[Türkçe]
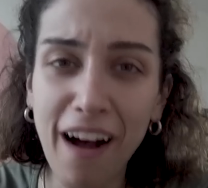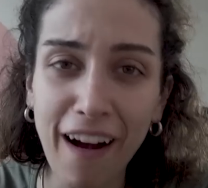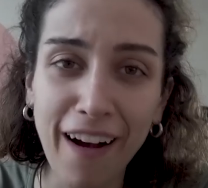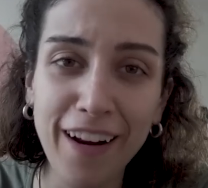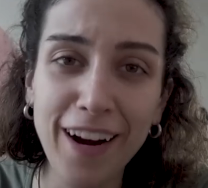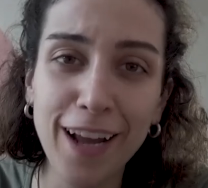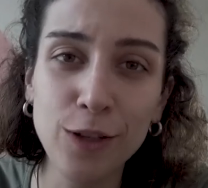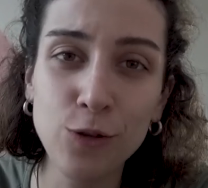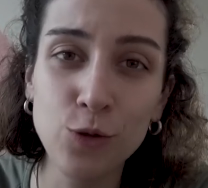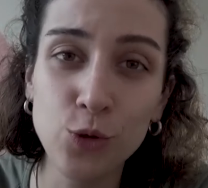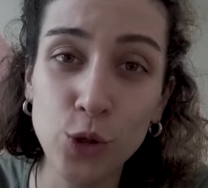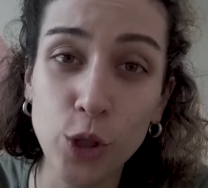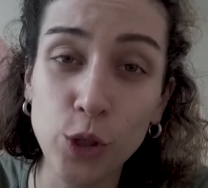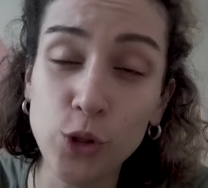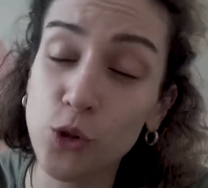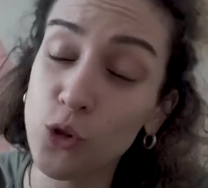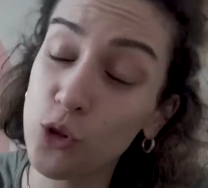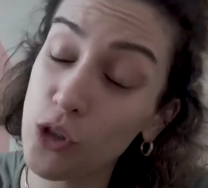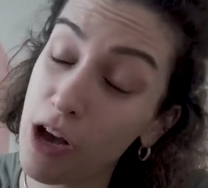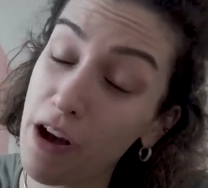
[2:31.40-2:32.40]
Hala duruyor
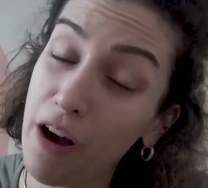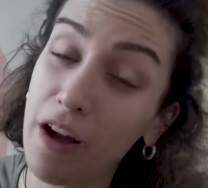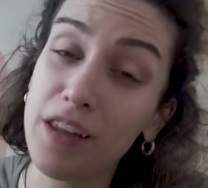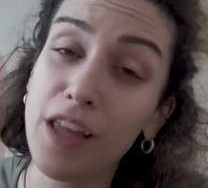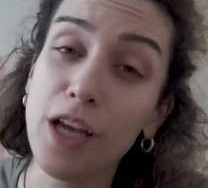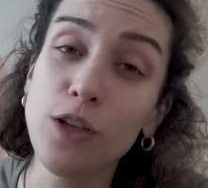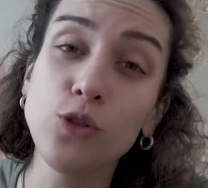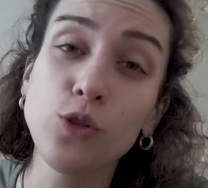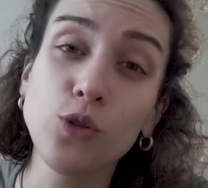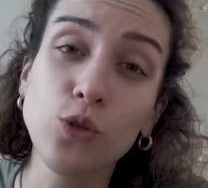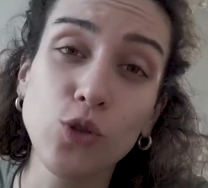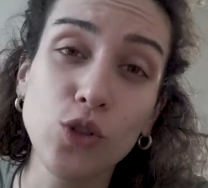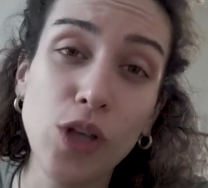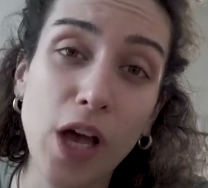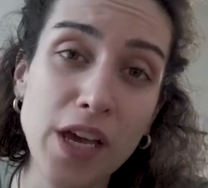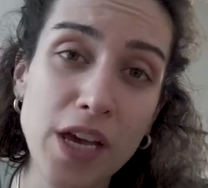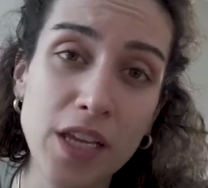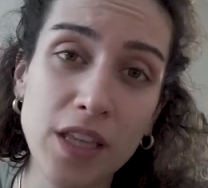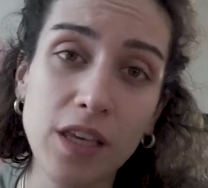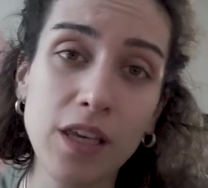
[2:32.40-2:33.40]
çünkü hakikaten çok
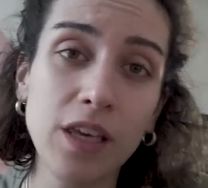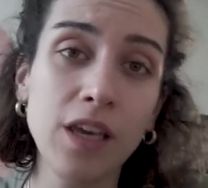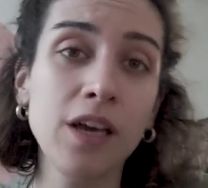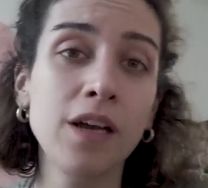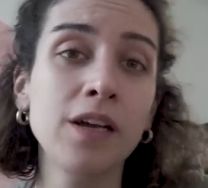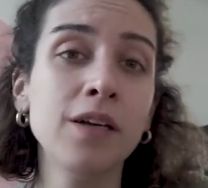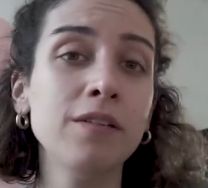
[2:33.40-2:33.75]
güzel yedik.